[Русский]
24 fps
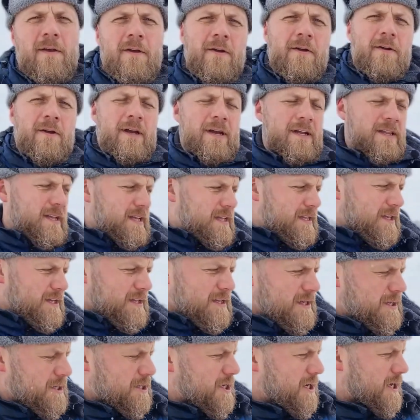Когда
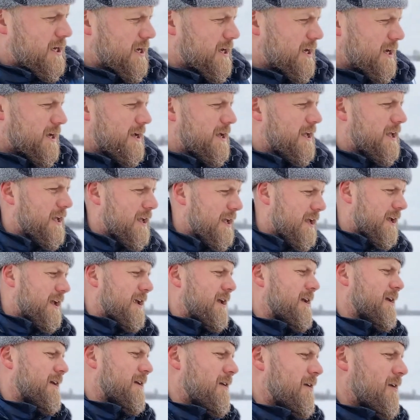делаешь
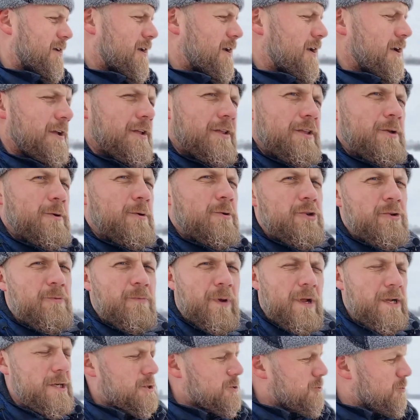не очень
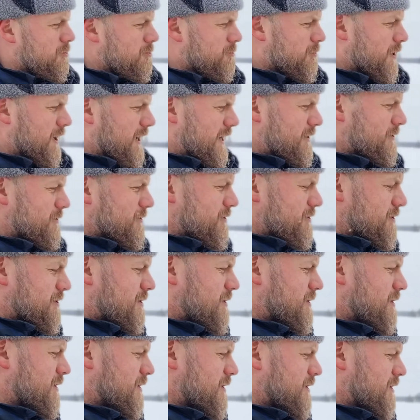большую майну
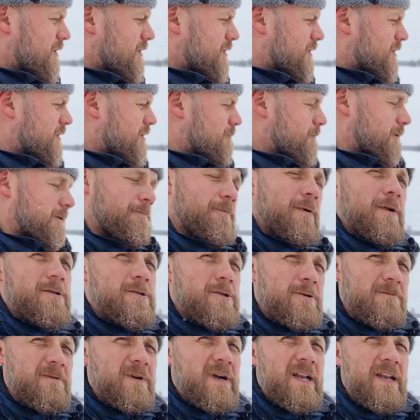при
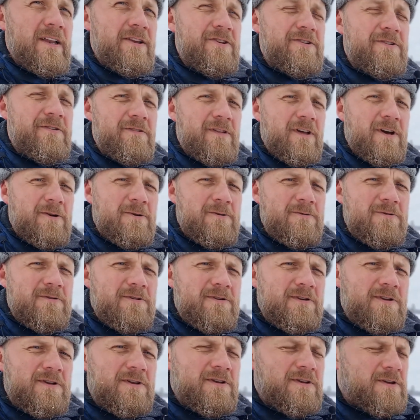большом количестве народу,
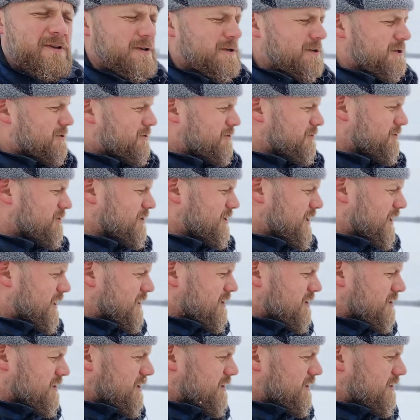то
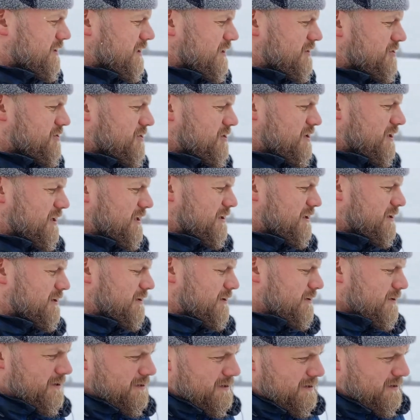нырялка достаточно
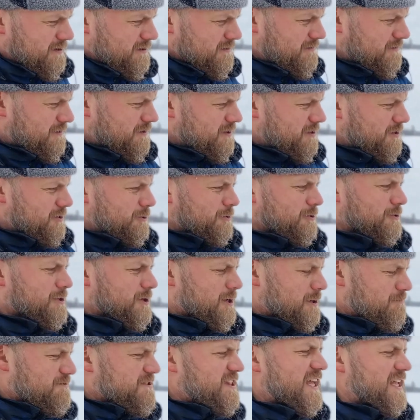в стесненных
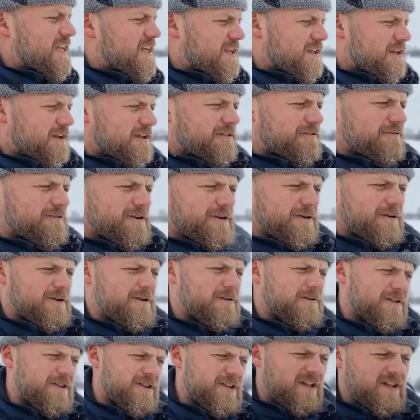обстоятельствах
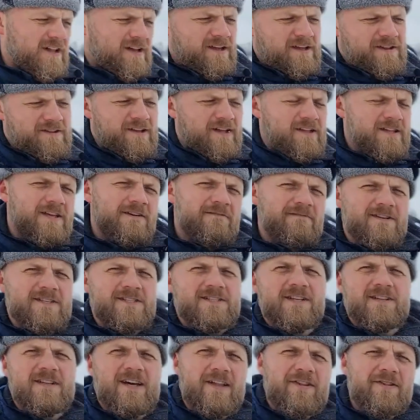сталкиваешься
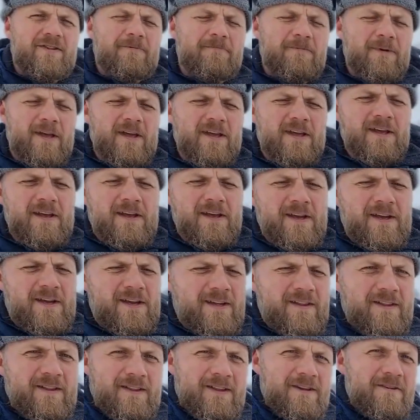ластами,
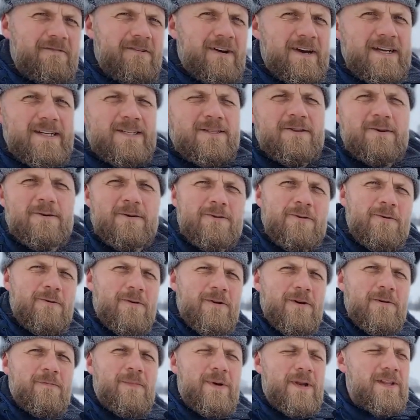задеваешь друг друга,
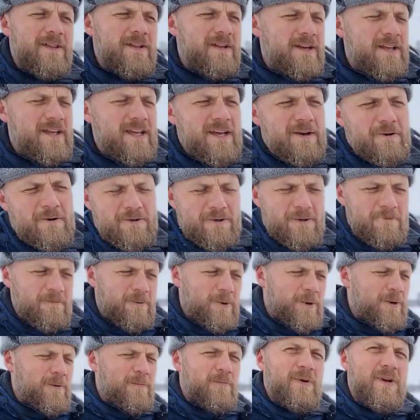при нырке очень
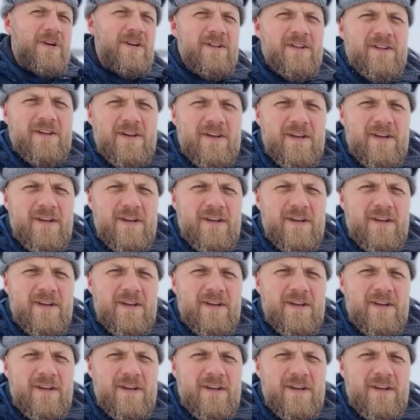много брызг